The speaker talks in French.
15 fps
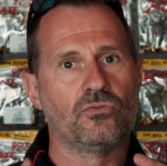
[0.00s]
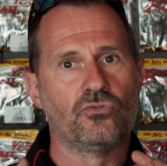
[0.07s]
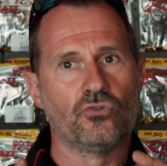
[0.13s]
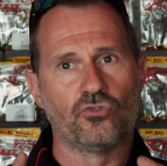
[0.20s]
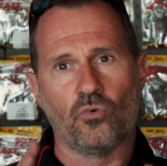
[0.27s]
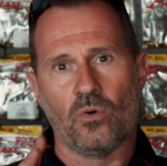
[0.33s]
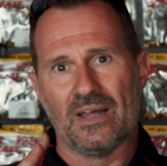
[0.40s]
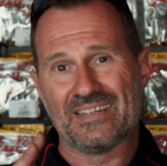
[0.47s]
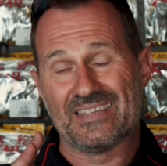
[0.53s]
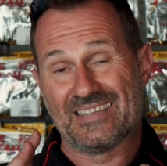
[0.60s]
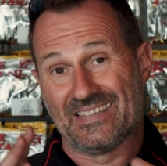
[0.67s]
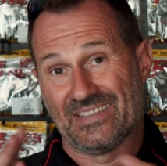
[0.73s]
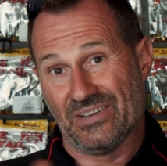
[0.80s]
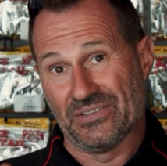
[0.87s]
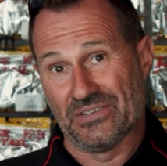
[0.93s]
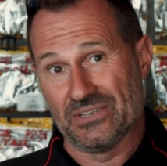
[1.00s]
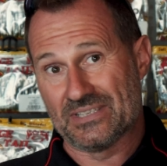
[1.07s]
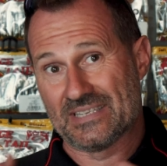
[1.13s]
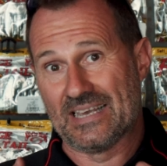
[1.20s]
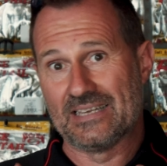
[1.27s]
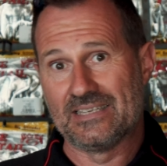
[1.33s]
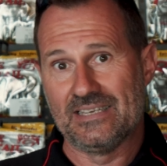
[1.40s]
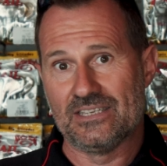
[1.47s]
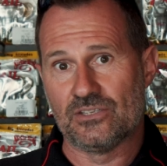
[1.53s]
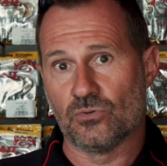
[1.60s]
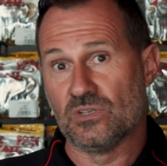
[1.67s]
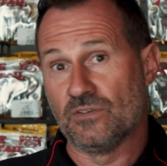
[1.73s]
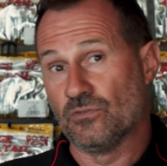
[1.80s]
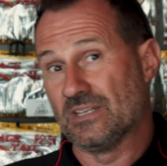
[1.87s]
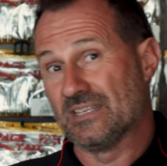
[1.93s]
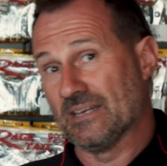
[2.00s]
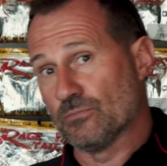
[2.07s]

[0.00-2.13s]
deux trois tendances qui existent au niveau des